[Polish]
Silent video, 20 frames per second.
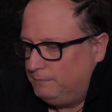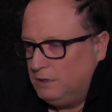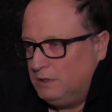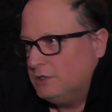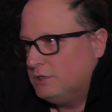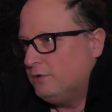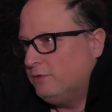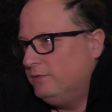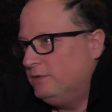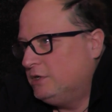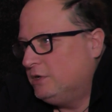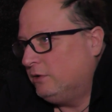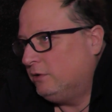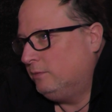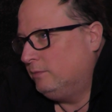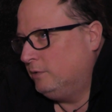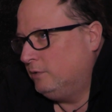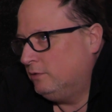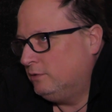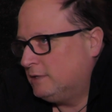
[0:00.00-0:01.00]
Y, co
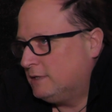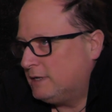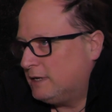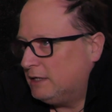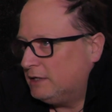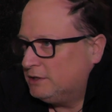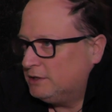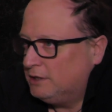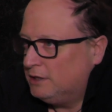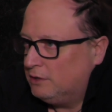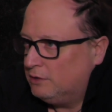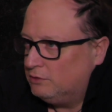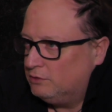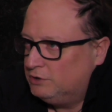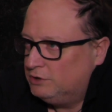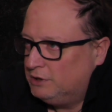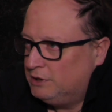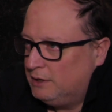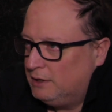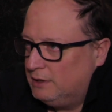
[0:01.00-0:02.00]
widziałem, było straszne
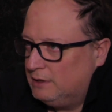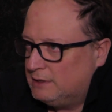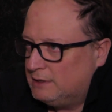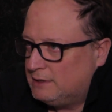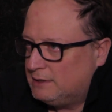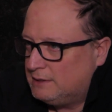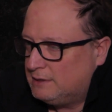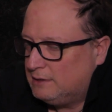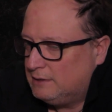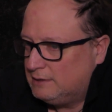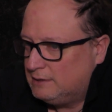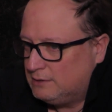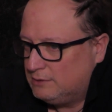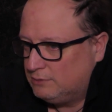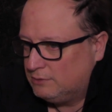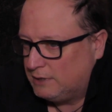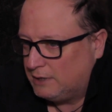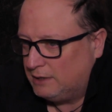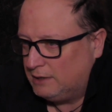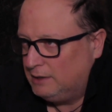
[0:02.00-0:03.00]
rodziny z, z
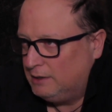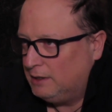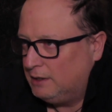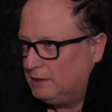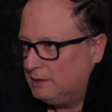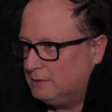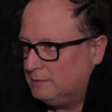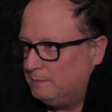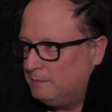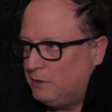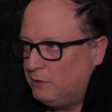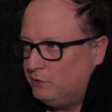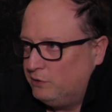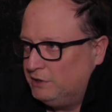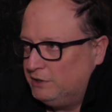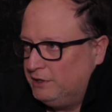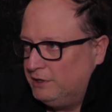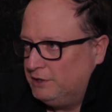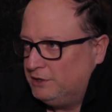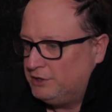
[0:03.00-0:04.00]
Ukrainy, małe
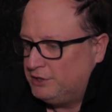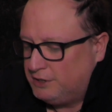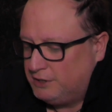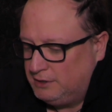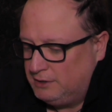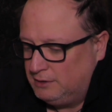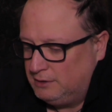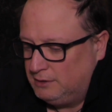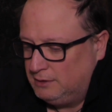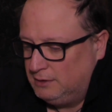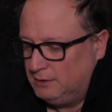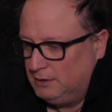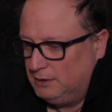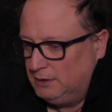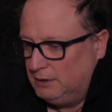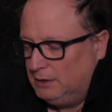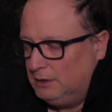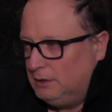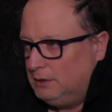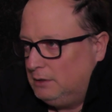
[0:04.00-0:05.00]
dzieci
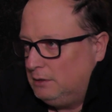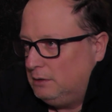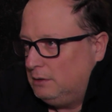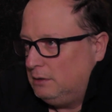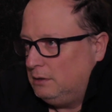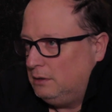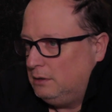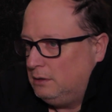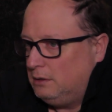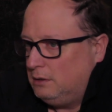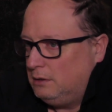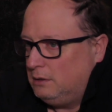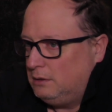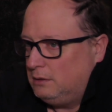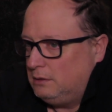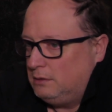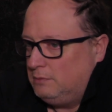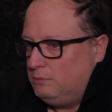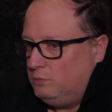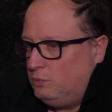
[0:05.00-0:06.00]
y,
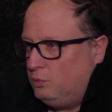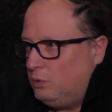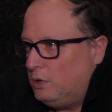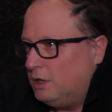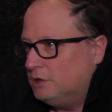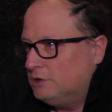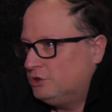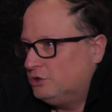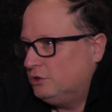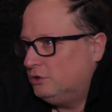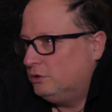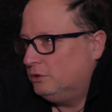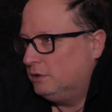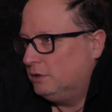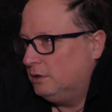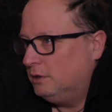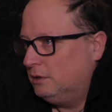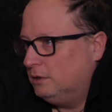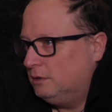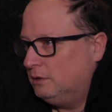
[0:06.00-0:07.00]
płaczą.
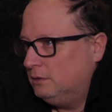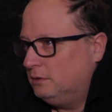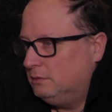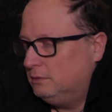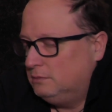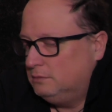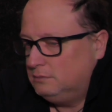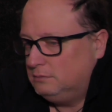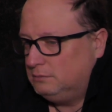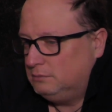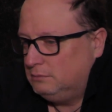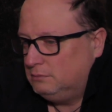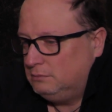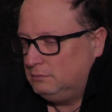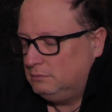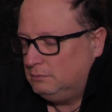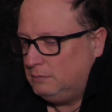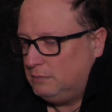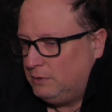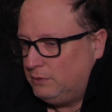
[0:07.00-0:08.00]

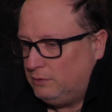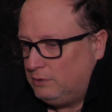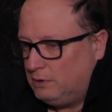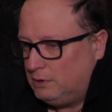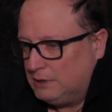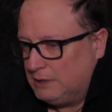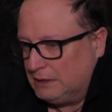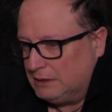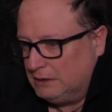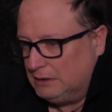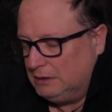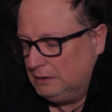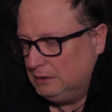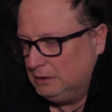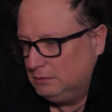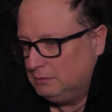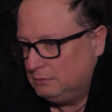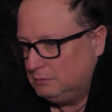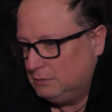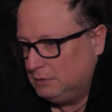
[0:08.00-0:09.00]
Było
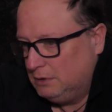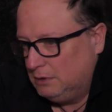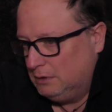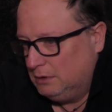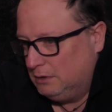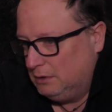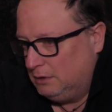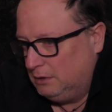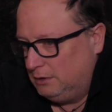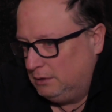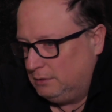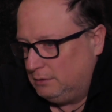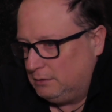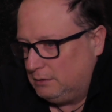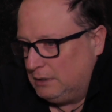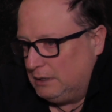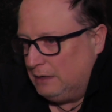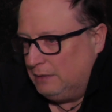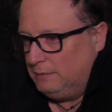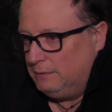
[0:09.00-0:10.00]
takie
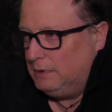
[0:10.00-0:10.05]
dla